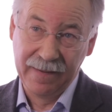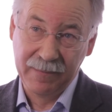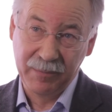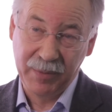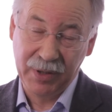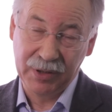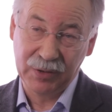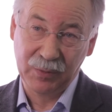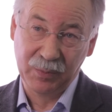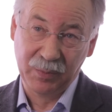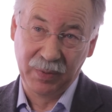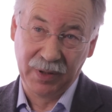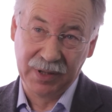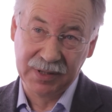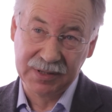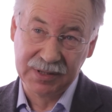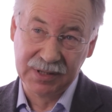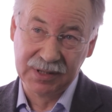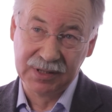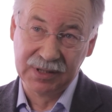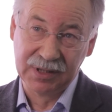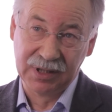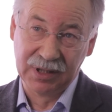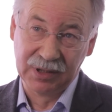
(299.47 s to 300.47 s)
Поэтому
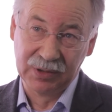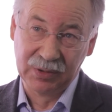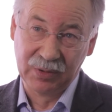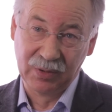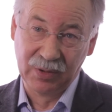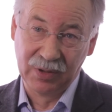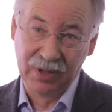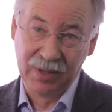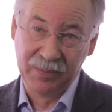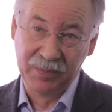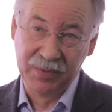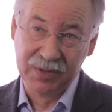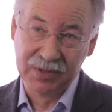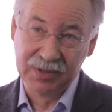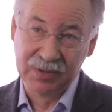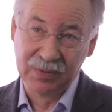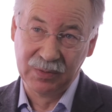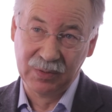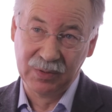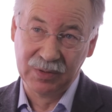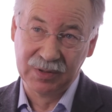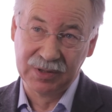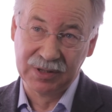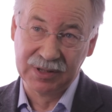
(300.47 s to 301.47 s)
процессы, которые
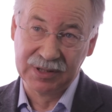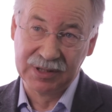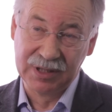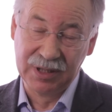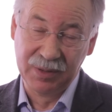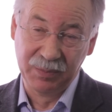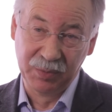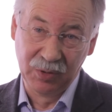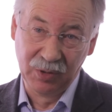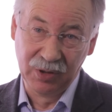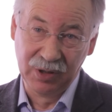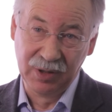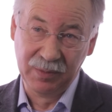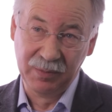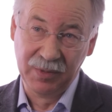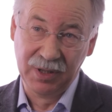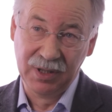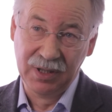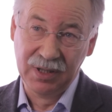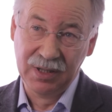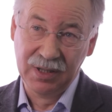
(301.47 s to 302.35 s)
описываются с лептонами,